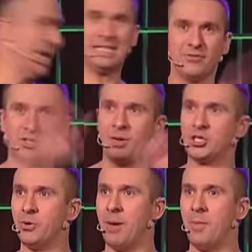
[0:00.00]
Zawsze
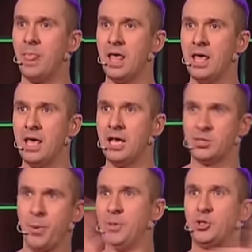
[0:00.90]
marzyłem,
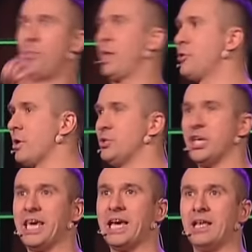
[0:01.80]
żeby być operatorem
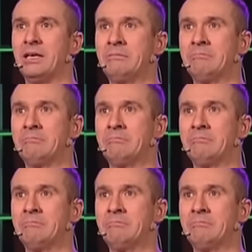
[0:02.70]
siekiery.